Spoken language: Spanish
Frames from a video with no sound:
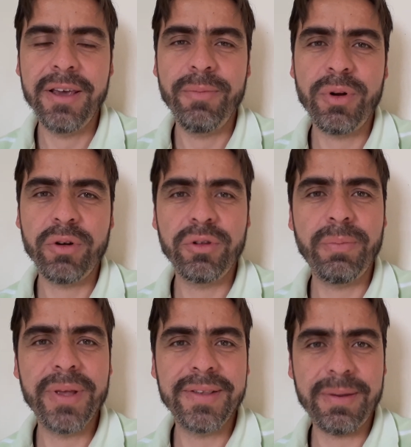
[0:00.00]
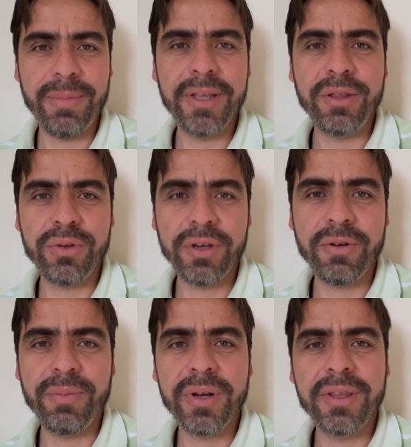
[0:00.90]
Pero cuando el pensamiento se
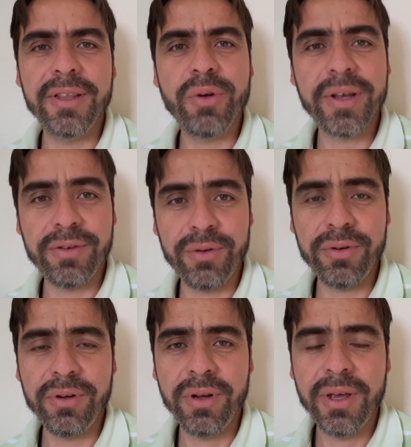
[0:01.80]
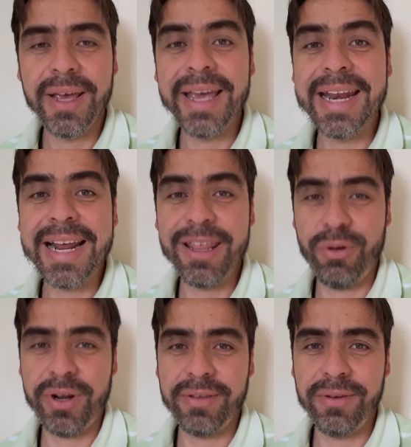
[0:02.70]
convierte en oración, en
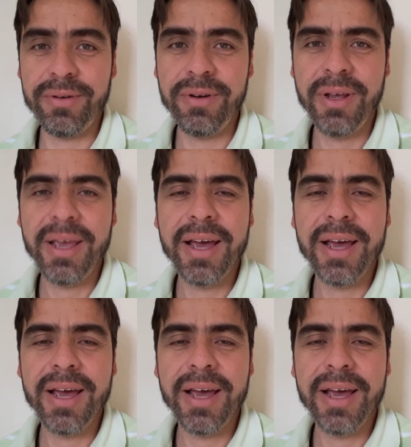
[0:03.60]
adoración,